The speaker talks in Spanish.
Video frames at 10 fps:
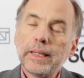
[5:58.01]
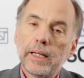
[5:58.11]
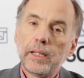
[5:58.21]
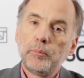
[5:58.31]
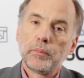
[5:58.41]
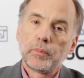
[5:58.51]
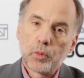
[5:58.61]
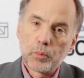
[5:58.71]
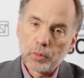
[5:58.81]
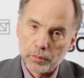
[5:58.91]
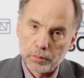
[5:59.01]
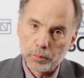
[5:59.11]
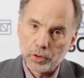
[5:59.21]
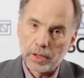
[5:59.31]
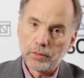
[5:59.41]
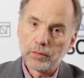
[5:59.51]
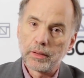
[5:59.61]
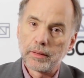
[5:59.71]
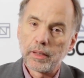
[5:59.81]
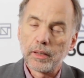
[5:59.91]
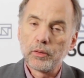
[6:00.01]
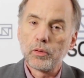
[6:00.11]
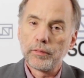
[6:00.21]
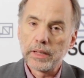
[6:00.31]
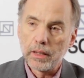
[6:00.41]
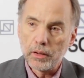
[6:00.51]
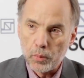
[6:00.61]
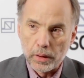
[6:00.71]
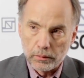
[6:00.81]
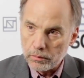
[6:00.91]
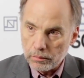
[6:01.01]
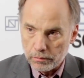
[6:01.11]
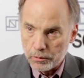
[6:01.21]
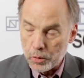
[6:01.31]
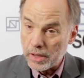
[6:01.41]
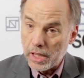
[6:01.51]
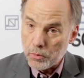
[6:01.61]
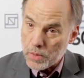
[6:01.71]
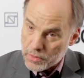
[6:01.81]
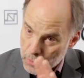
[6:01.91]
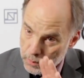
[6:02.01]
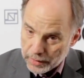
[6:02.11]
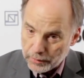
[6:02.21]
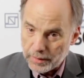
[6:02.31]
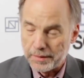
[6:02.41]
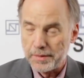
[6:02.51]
Y él, como muchacho del año 94, no de graduación, pero de,